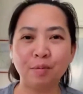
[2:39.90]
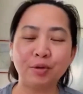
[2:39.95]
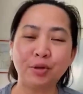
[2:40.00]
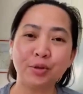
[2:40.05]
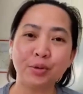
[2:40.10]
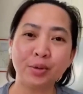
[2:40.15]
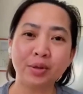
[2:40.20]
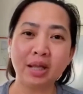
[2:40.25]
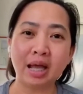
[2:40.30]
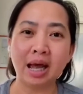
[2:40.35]
so
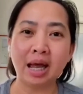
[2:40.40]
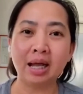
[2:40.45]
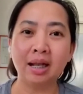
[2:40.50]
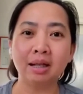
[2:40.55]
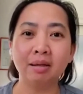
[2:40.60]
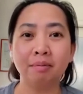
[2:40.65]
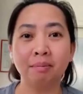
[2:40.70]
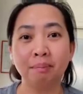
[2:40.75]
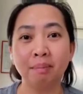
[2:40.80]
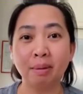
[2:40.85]
dahil
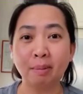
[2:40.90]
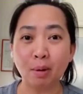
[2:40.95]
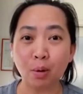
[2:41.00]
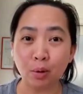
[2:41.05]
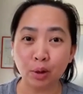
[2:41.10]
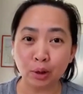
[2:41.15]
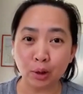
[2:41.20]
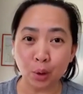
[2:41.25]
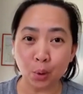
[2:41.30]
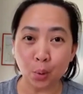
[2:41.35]
may
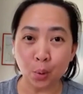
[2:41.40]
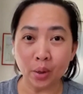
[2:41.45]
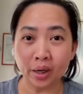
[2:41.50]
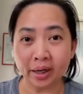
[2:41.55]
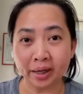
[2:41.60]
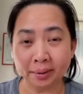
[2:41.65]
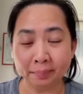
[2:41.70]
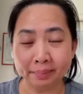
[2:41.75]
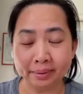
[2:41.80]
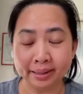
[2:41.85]
makulit akong
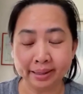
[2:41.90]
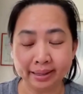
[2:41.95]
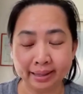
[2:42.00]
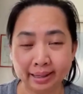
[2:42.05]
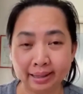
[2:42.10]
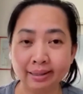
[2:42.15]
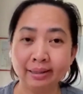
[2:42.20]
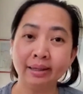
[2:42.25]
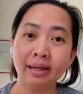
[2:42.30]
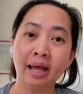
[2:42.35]
kaibigan,
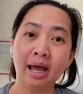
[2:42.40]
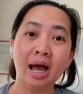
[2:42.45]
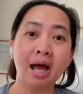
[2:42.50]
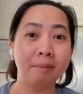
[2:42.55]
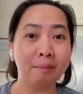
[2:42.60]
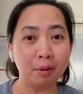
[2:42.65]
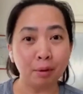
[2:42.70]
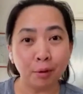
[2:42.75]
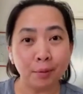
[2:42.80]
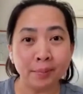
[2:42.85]

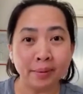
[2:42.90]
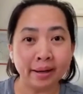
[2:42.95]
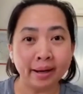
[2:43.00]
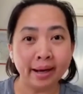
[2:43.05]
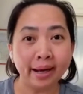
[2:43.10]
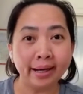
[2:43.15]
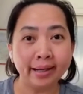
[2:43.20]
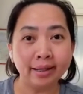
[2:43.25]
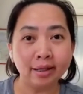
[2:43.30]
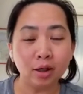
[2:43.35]
habang
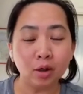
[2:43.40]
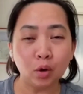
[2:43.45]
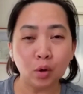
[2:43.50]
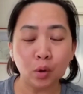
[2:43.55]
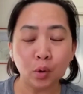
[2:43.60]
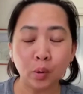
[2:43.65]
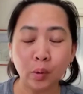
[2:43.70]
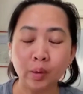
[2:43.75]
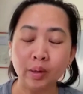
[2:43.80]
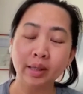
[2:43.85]
kumakain
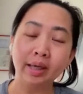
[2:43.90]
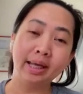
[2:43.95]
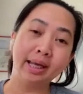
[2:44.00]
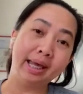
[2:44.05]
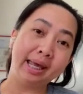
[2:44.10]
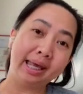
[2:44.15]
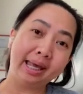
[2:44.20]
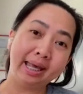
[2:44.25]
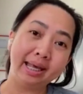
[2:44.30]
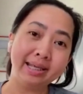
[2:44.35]
ako,
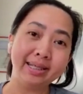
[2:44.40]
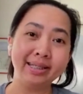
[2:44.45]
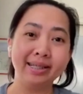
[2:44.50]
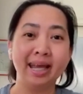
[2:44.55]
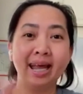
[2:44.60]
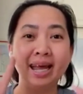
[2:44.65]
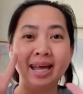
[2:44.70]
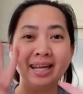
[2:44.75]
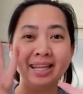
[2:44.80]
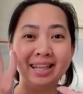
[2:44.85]
is
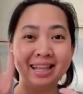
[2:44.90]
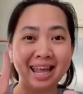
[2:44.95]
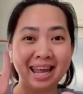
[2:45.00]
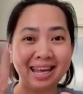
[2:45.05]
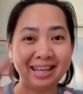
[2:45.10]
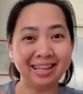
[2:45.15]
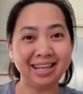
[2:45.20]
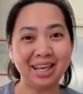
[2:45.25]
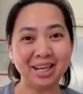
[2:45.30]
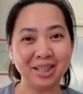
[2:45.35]
9
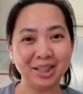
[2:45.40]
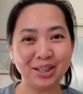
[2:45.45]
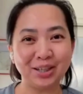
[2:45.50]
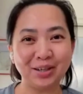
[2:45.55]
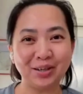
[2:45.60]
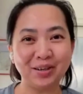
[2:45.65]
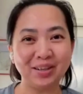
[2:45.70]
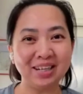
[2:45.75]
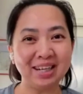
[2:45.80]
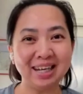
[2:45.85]
days to go
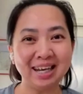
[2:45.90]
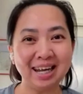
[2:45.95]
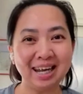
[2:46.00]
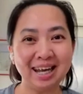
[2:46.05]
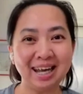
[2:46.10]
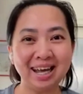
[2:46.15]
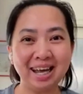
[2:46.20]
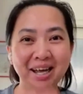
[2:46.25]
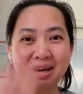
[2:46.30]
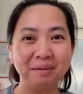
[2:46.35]
na
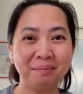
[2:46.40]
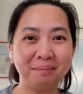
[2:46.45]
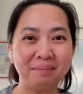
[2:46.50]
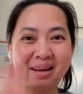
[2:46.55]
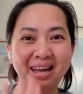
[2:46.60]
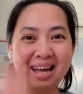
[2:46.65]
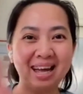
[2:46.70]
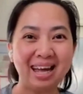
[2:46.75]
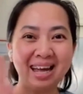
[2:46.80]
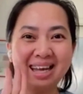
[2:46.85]
lang.
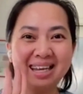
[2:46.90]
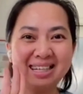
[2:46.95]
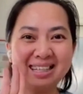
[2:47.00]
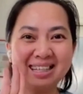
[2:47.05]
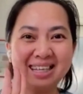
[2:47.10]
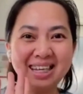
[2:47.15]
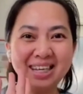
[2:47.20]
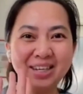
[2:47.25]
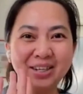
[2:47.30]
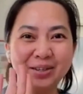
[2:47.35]
Bye!
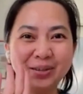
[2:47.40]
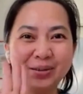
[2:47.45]
See